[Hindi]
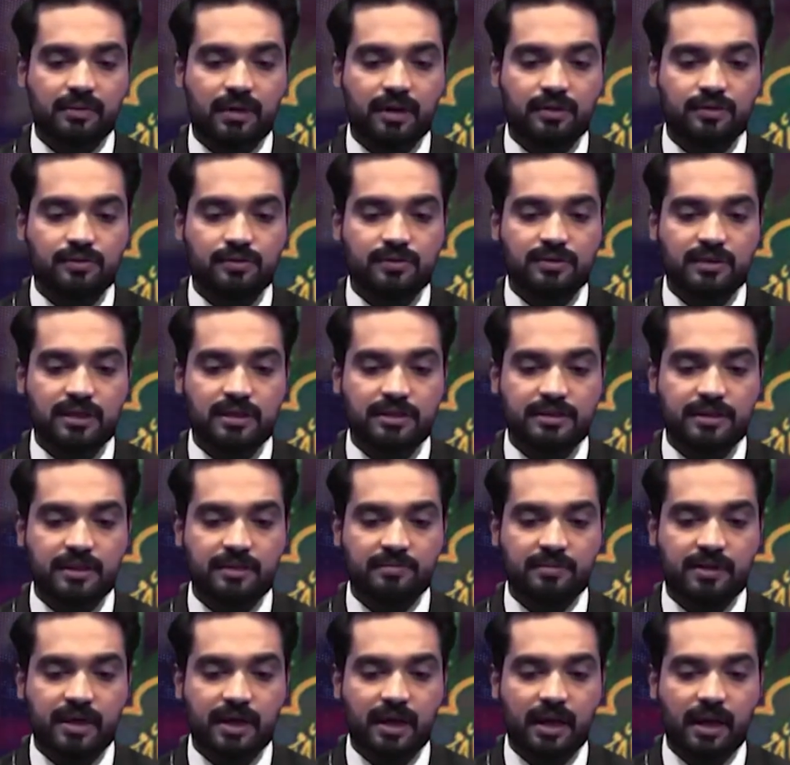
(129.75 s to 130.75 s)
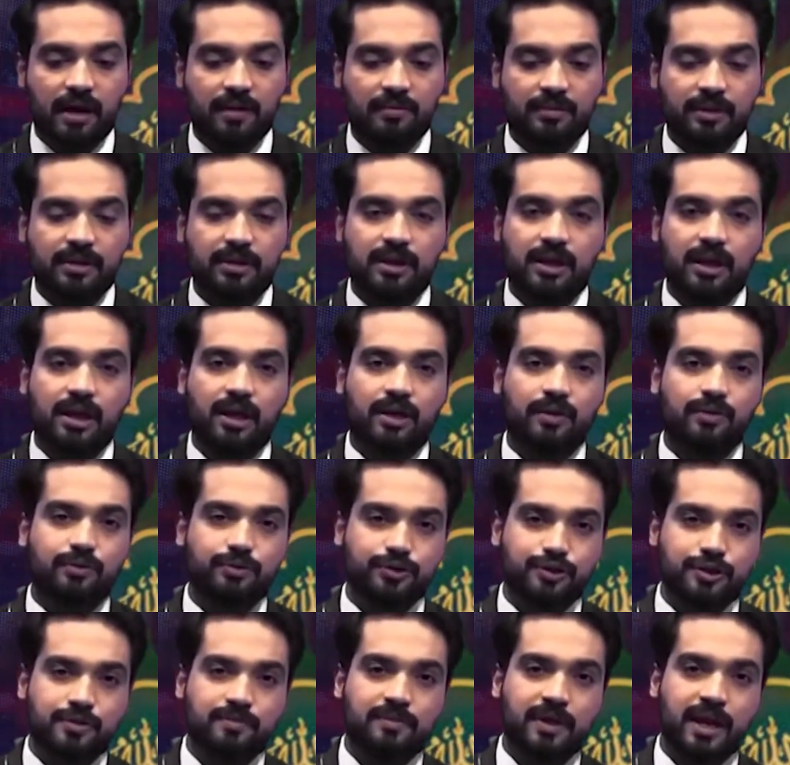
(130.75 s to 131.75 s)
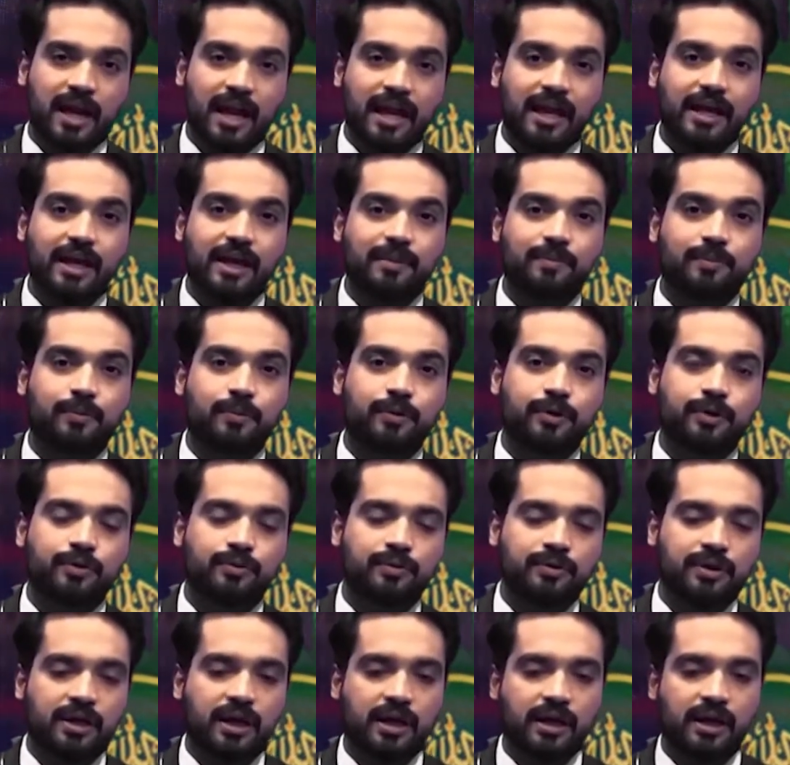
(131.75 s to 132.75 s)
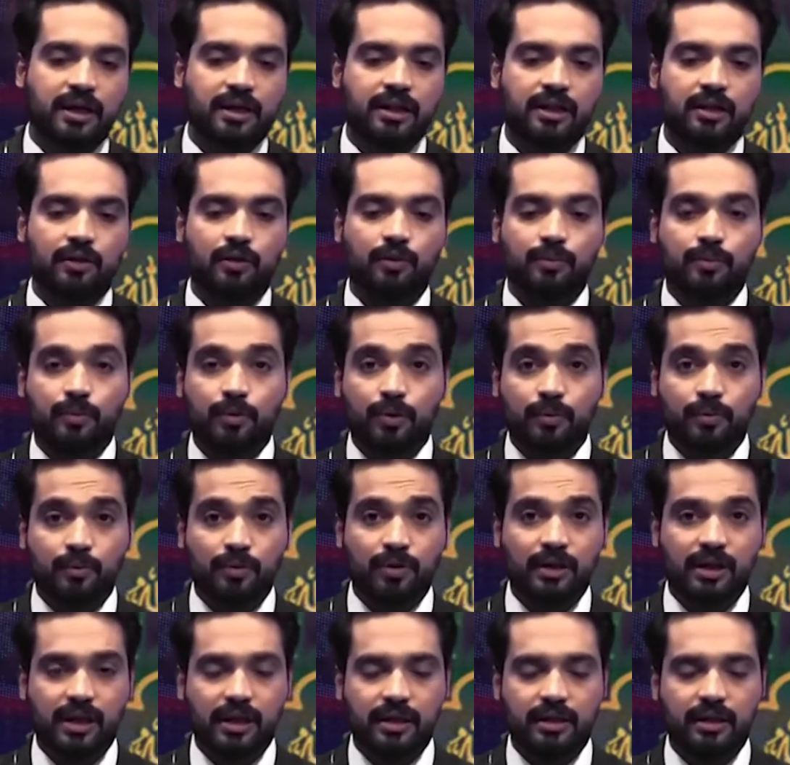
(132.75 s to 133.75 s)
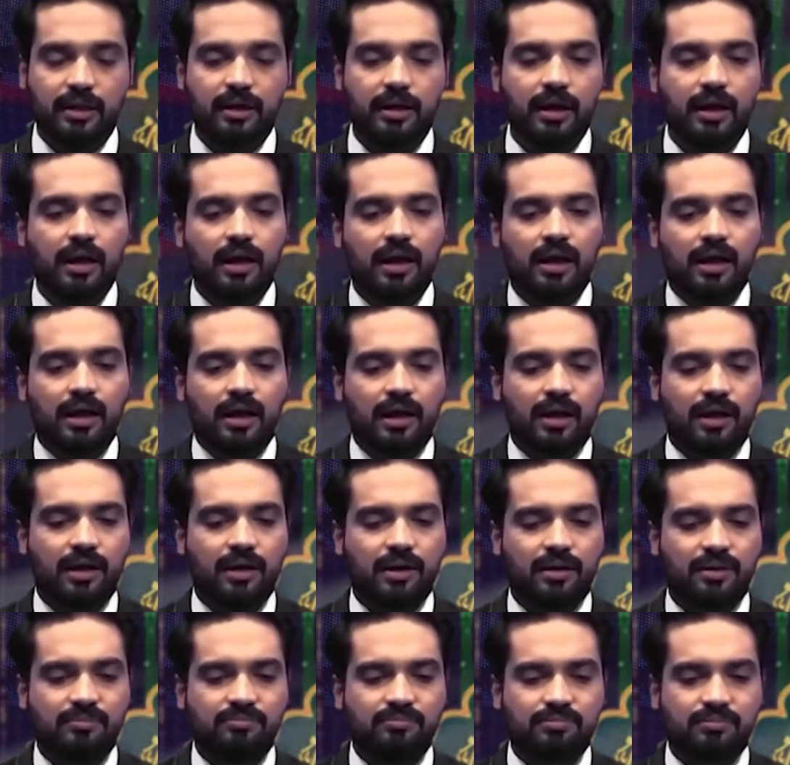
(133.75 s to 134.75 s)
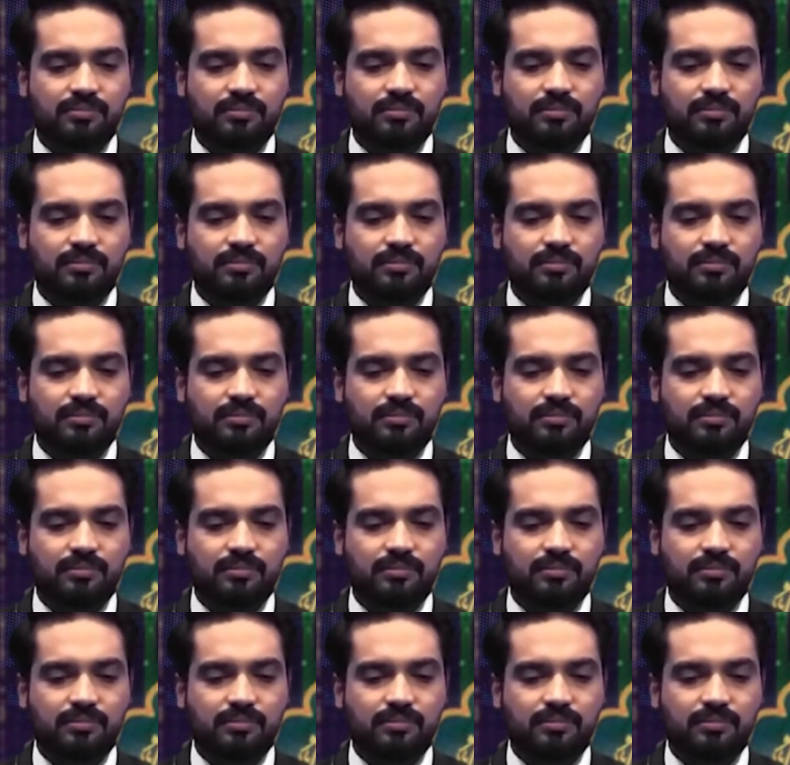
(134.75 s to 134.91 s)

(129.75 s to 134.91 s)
हजू वसलम की आमद की खुशी मनाई गई पूरी दुनिया के अंदर और पूरे मुल्क के अंदर